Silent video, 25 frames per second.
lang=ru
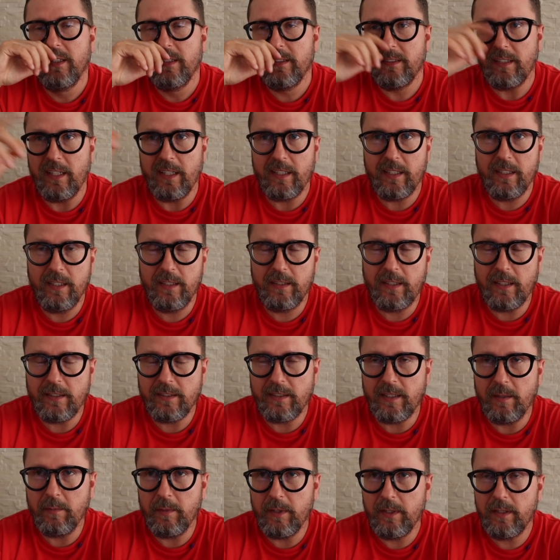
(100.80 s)
Сак, этот
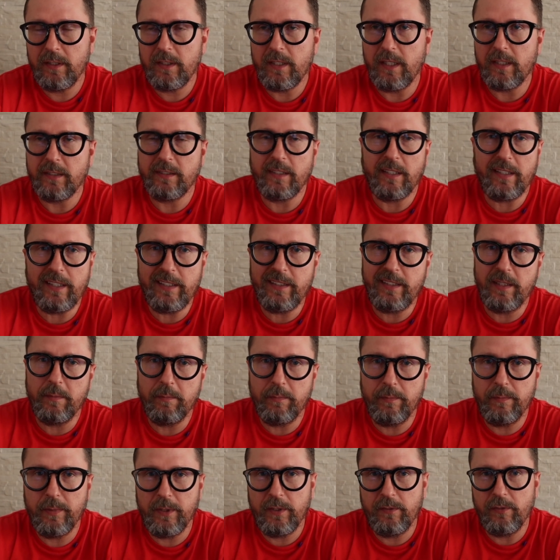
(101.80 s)
самый, как Саркози
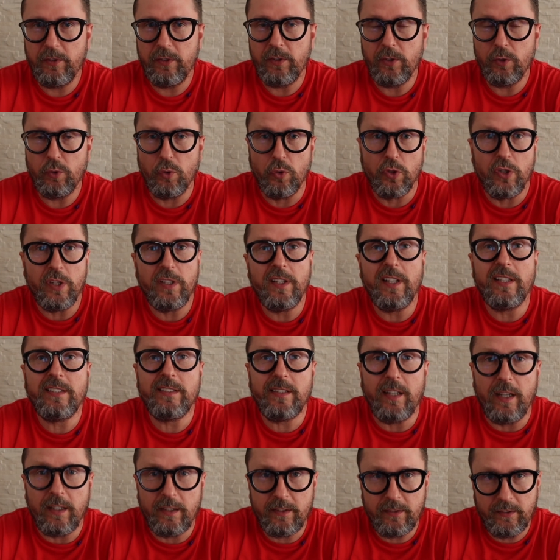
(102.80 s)
подтвердит, тоже на
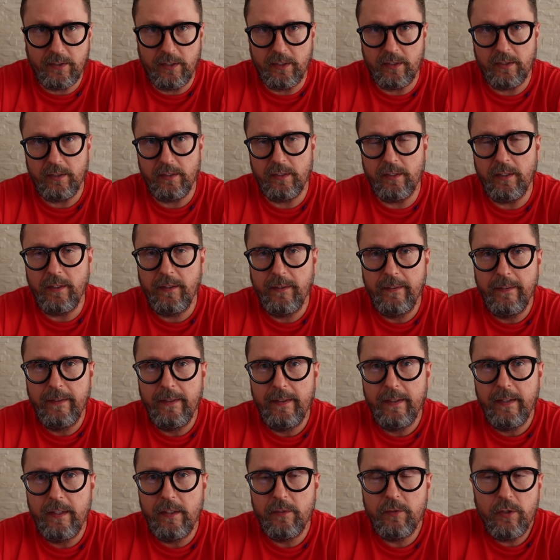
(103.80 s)
Сак, кстати, да.
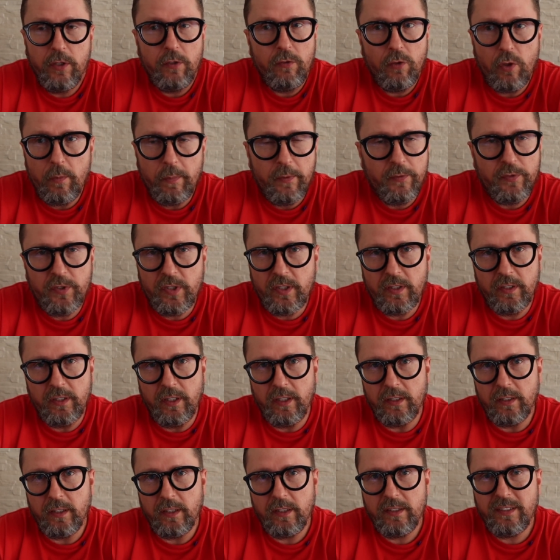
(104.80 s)
В Европе
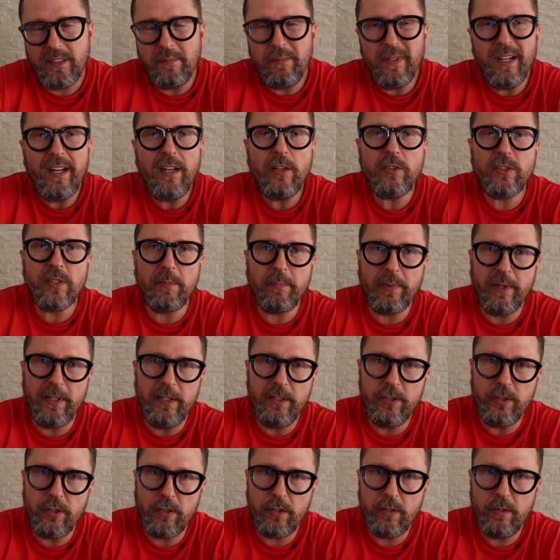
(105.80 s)
всегда так. Собираются
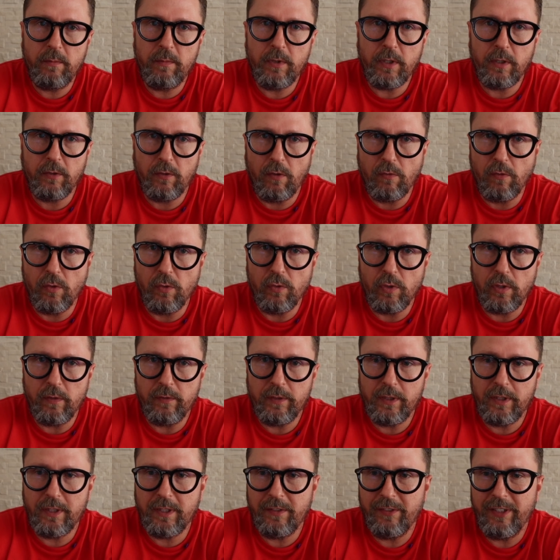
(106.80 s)
политики мирового
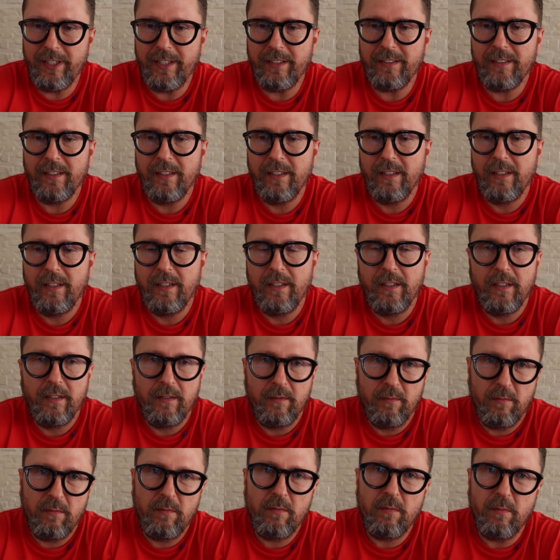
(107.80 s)
уровня и говорят,
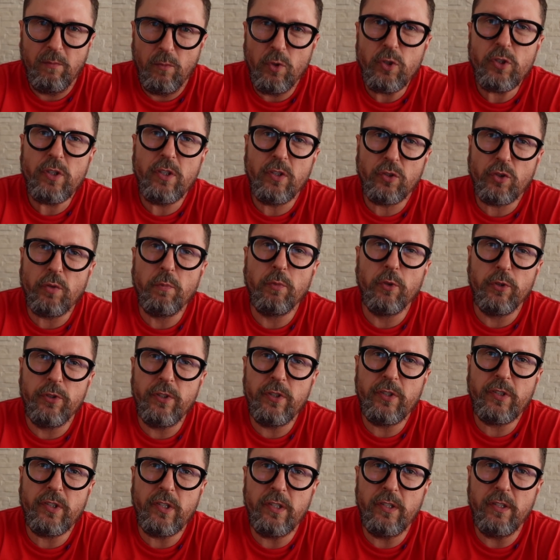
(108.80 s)
можно, чтобы он
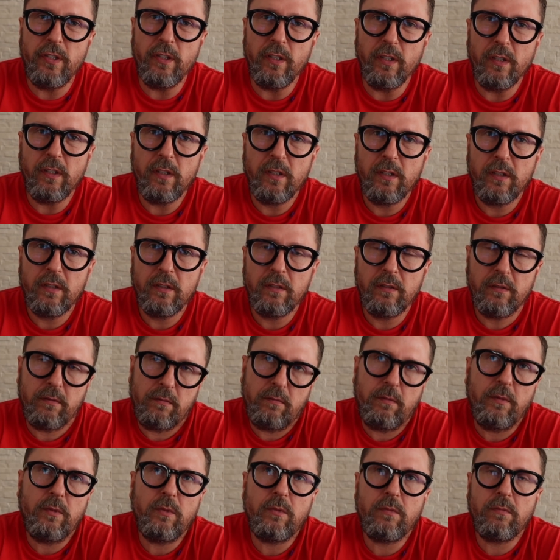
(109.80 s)
не сидел?
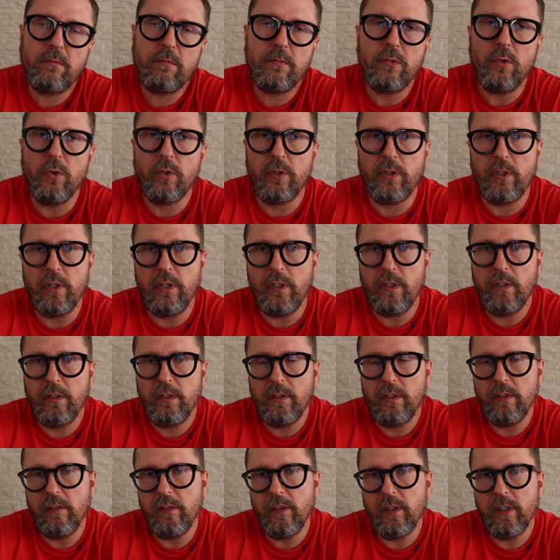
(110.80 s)
Ну, окей,
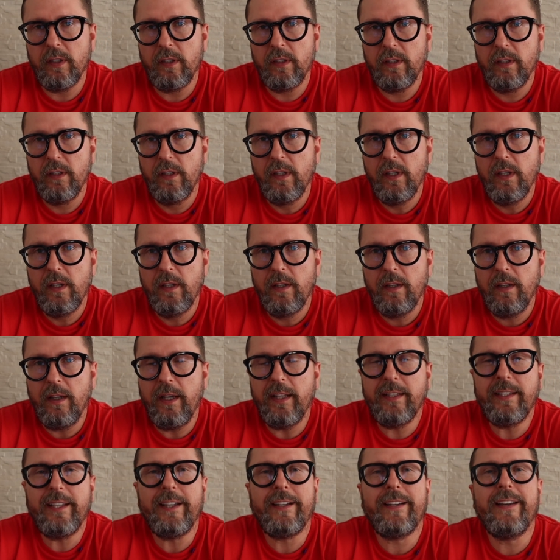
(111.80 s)
давай.
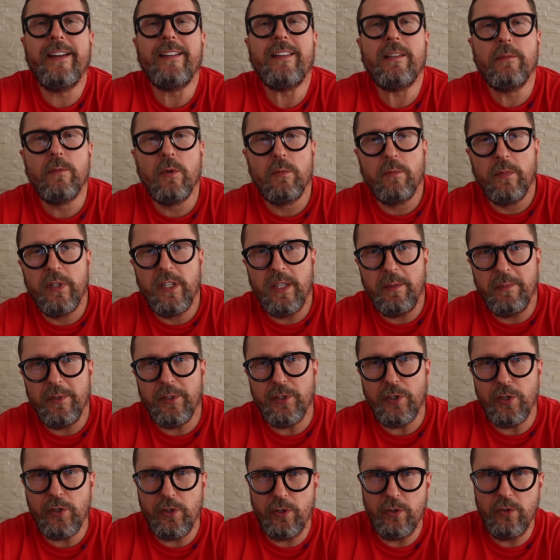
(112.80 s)
Это, к этому мы
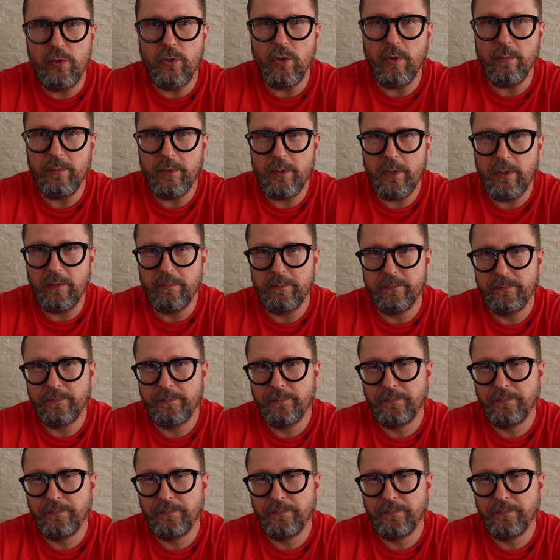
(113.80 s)
именно и идем, да.